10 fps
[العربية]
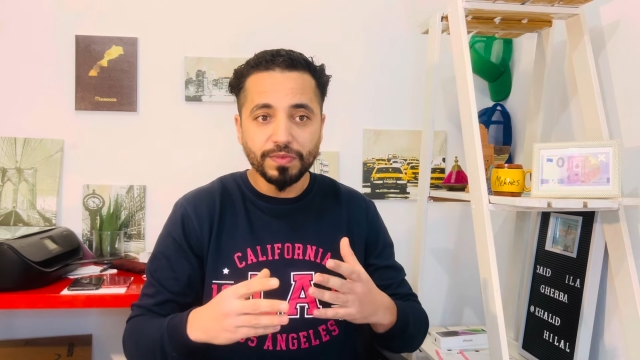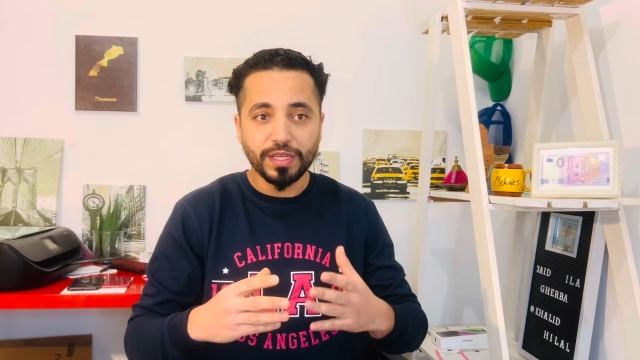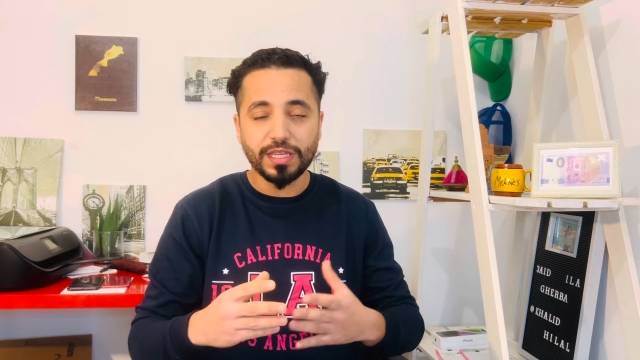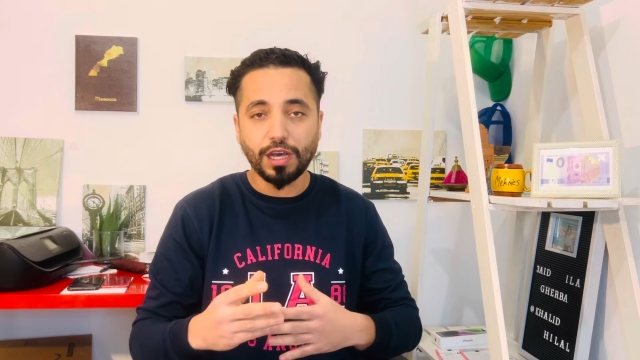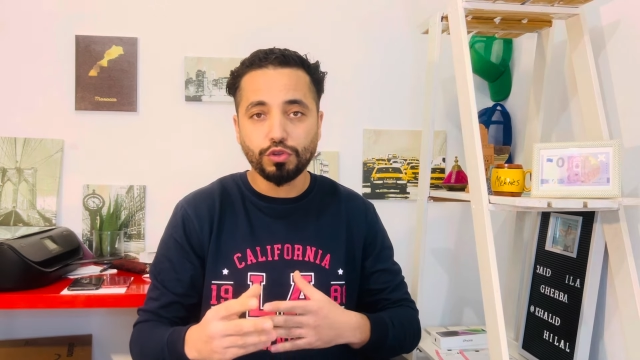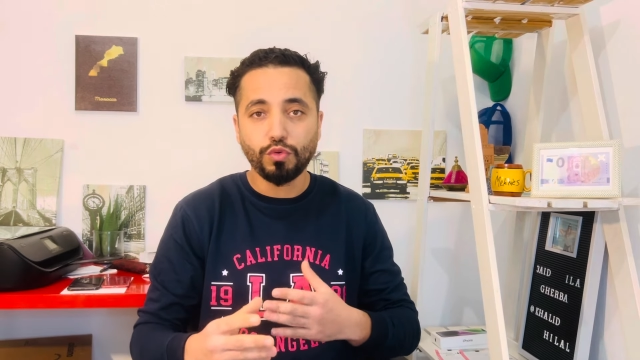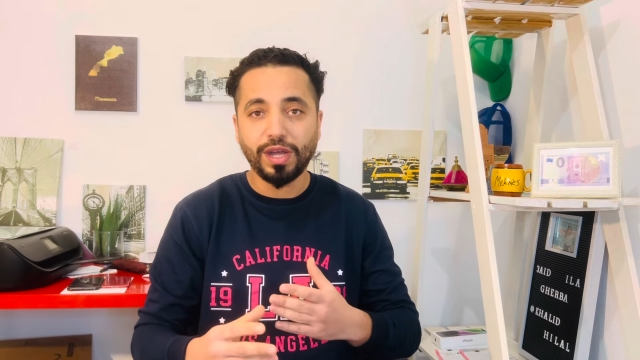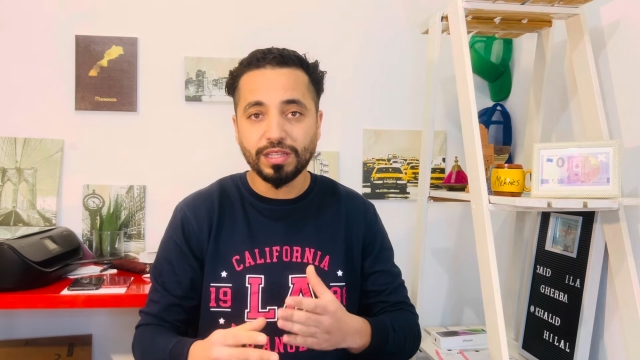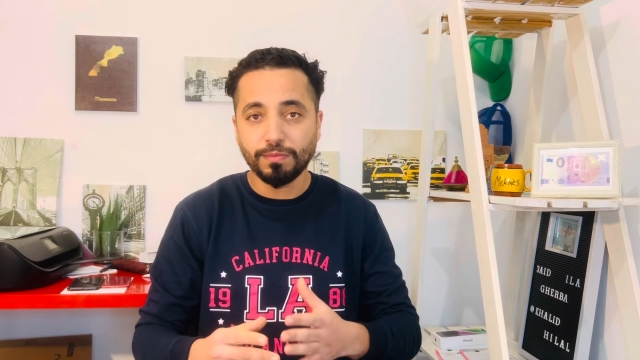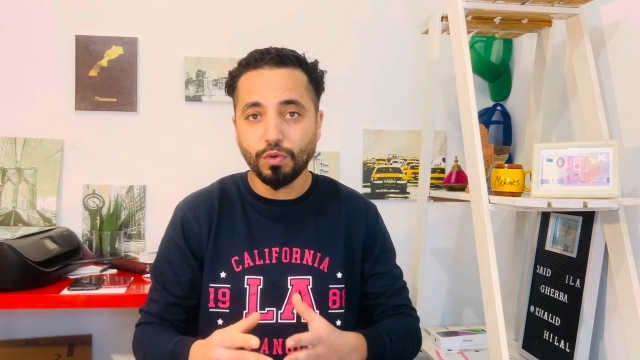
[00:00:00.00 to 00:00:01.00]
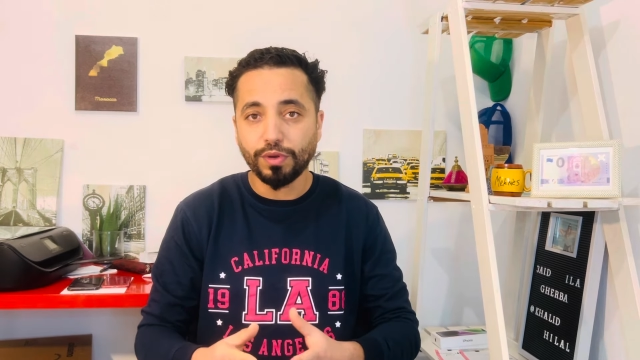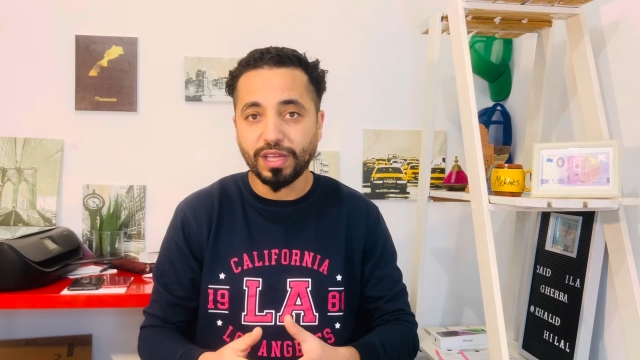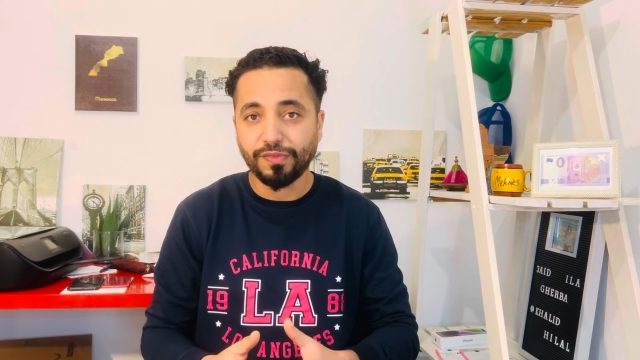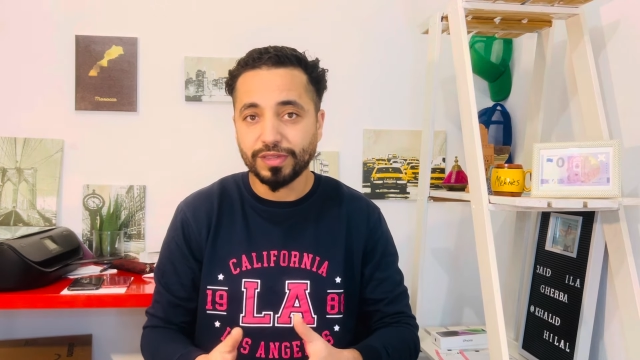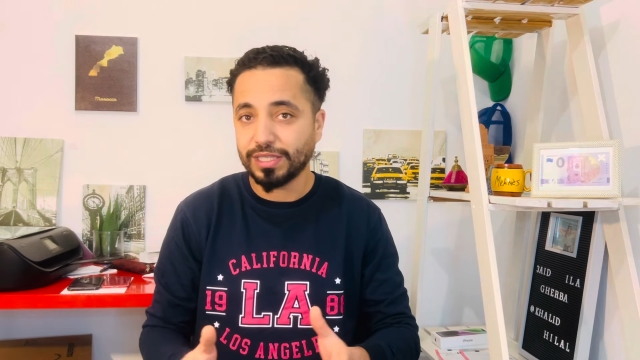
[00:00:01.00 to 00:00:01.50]
ياخذوا واحد
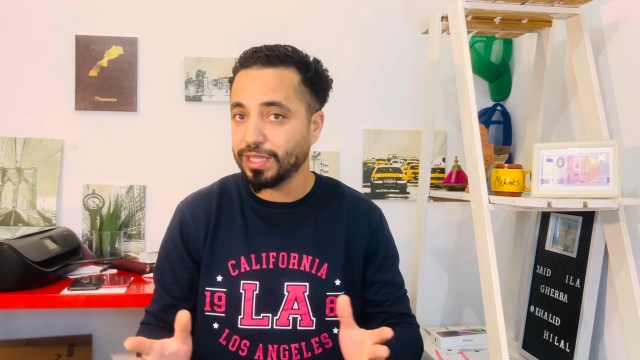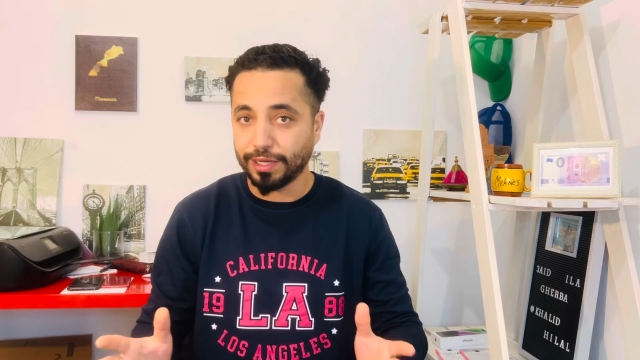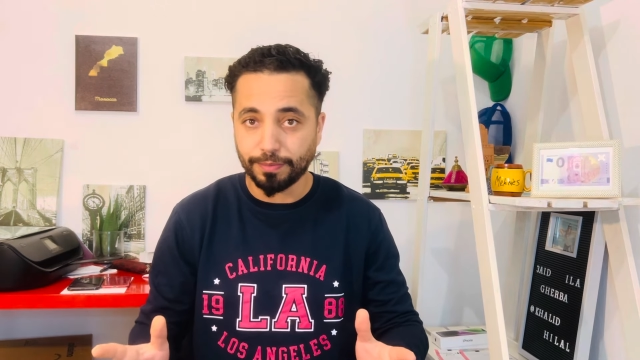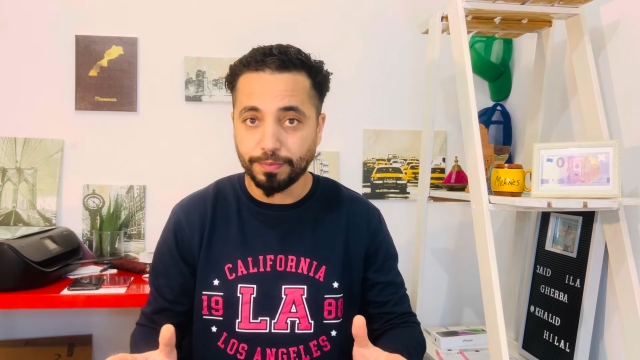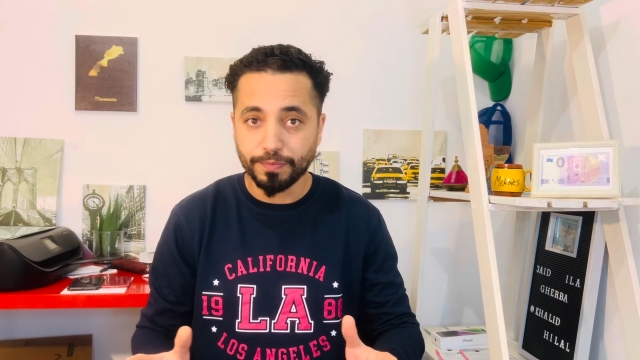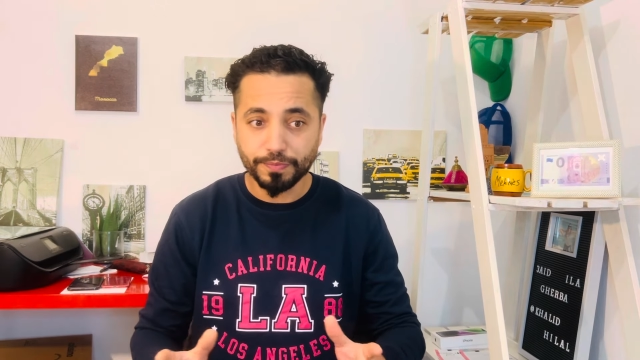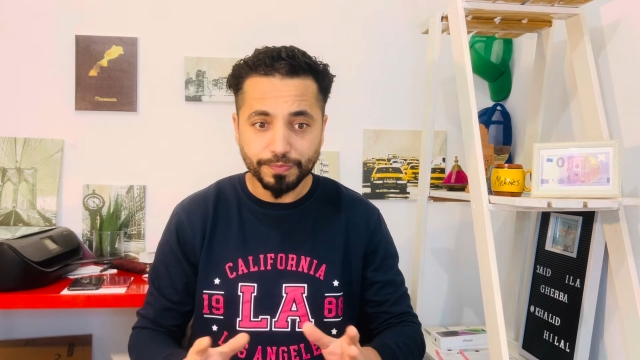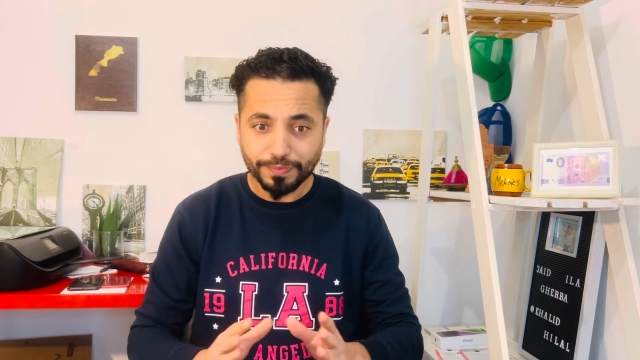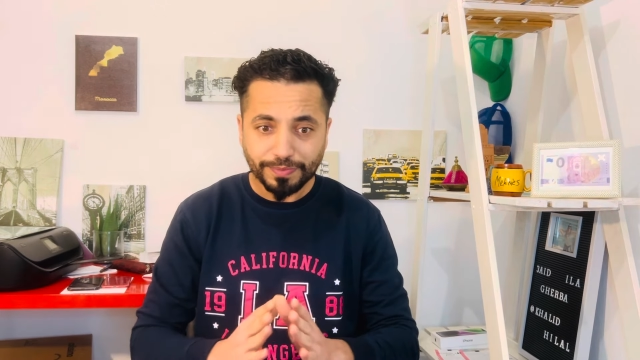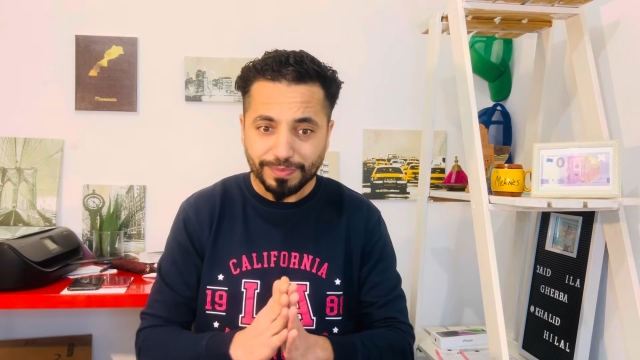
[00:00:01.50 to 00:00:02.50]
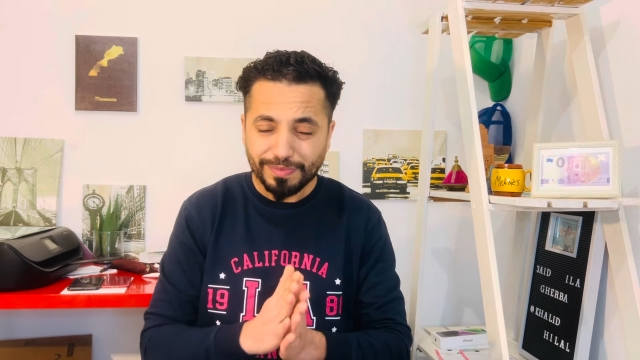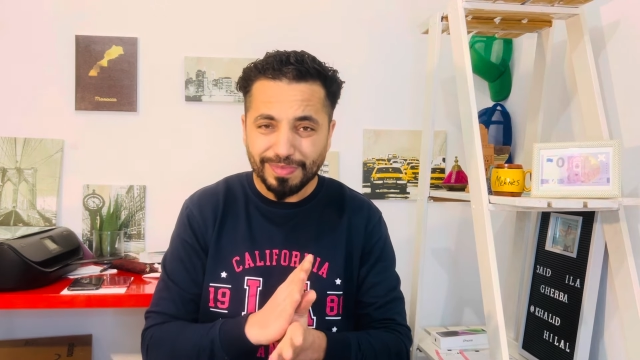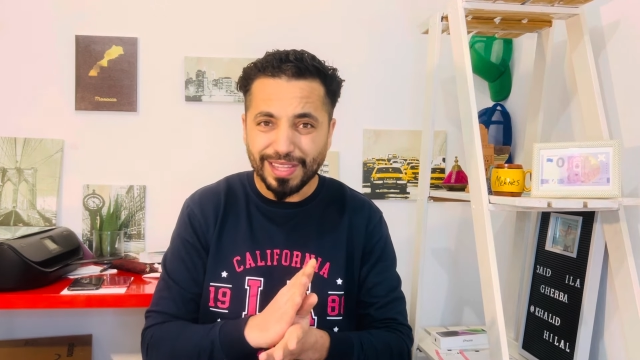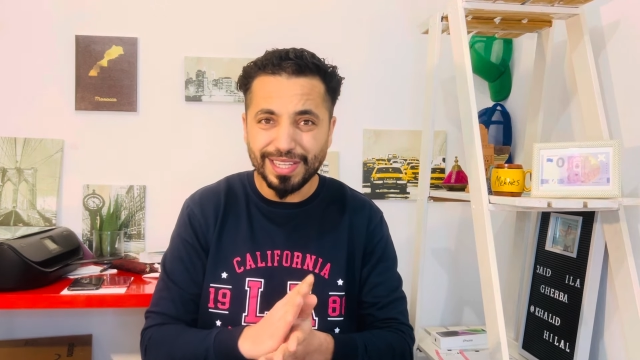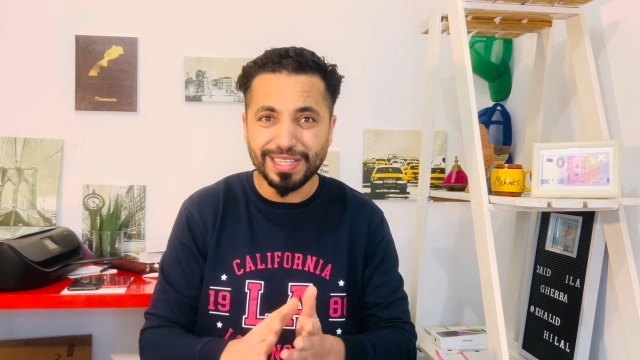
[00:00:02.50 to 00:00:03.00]
الموقف ضد العرب
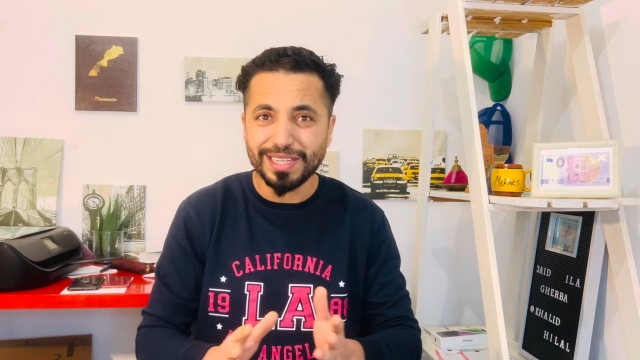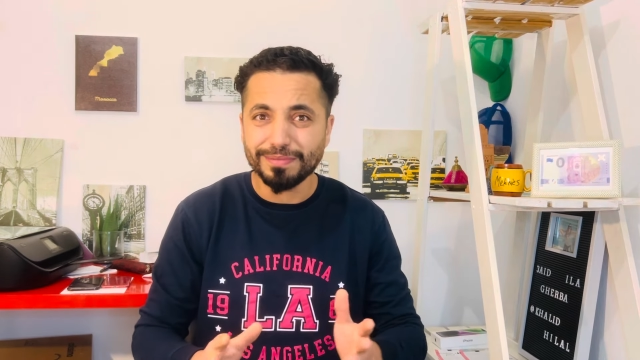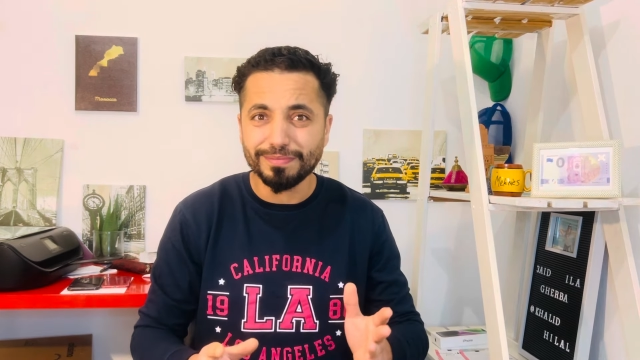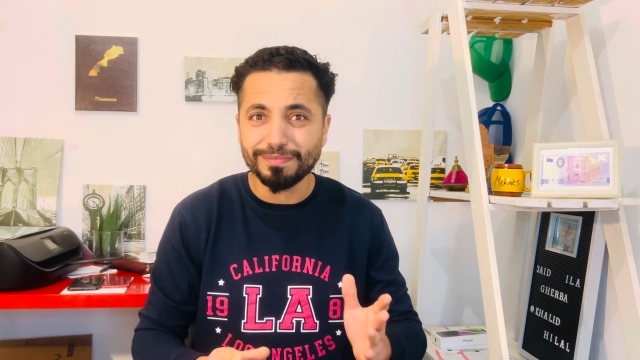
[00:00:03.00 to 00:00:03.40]
يعني